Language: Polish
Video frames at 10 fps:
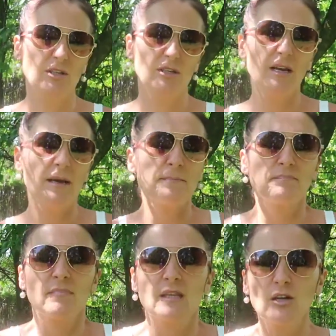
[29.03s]
I
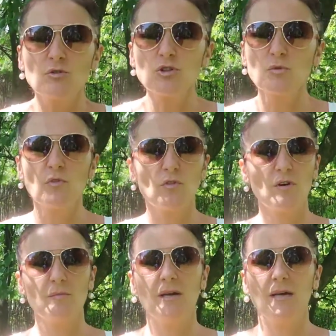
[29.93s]
niektórzy
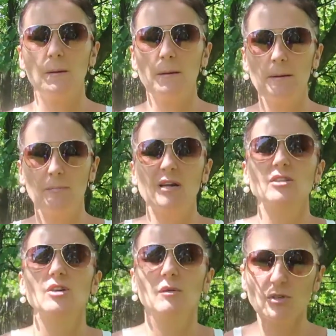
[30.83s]
mówią e,
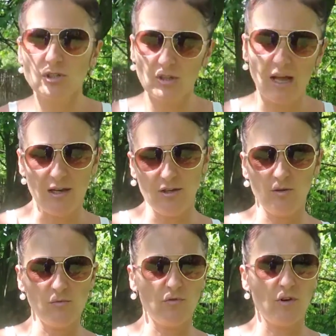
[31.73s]
bardzo emocjonalnie
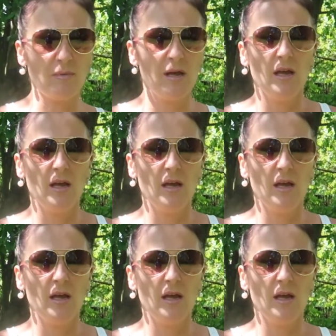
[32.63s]
i mówią,